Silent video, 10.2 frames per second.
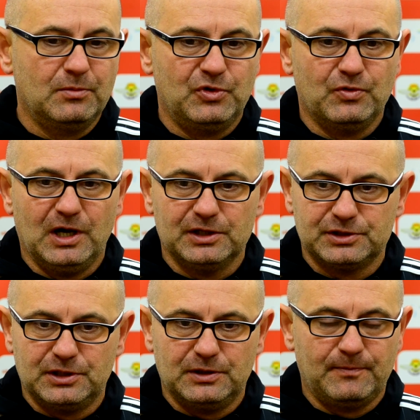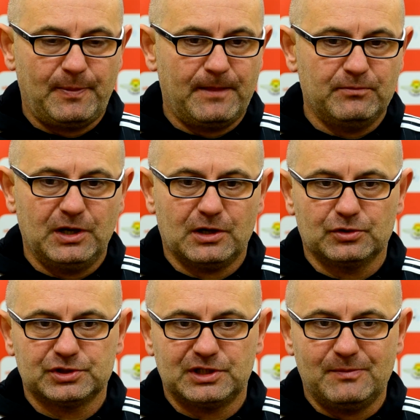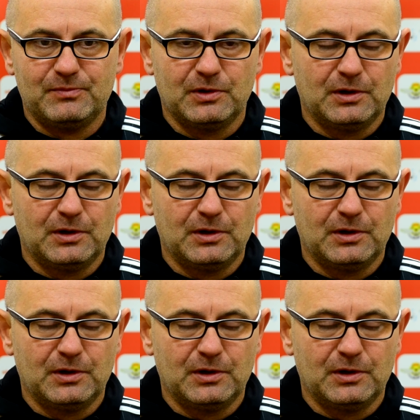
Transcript: piłkarze, my jako sztab